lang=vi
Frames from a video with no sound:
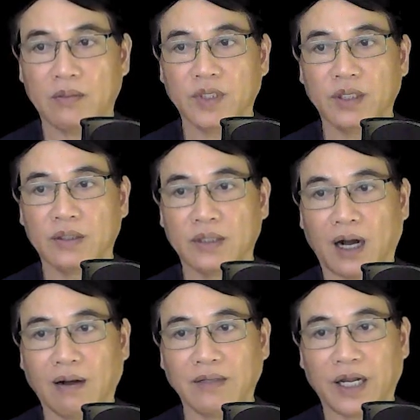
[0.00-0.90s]
Nhưng
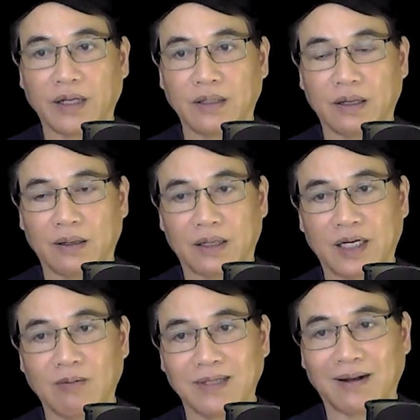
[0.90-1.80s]
ở đây thì
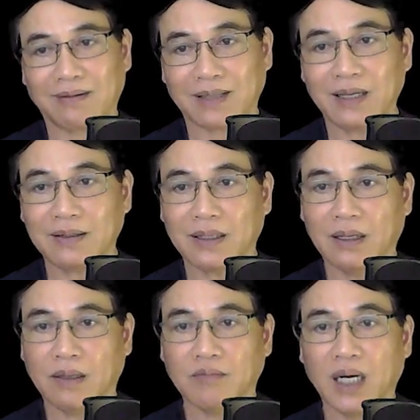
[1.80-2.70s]
không cần thiết,
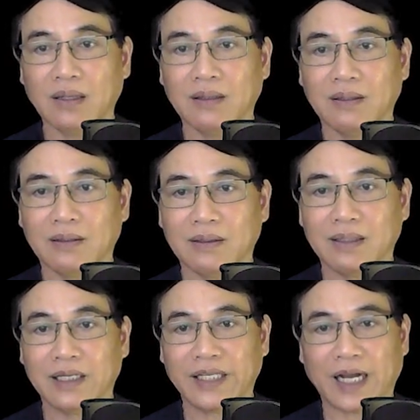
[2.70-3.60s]
bởi
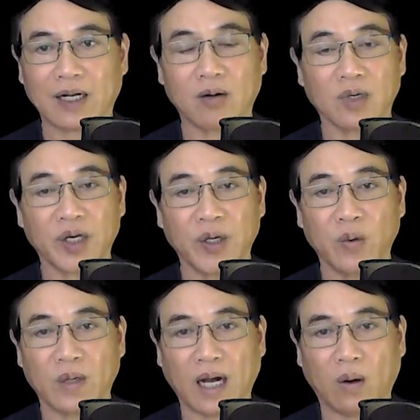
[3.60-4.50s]
người nhà không có
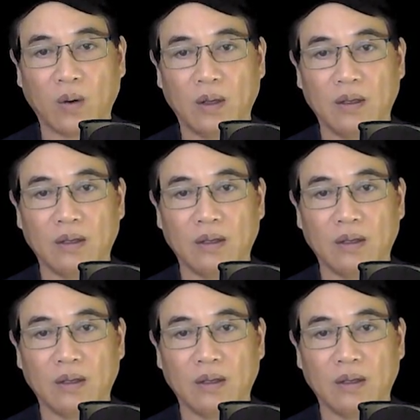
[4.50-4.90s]
yêu cầu.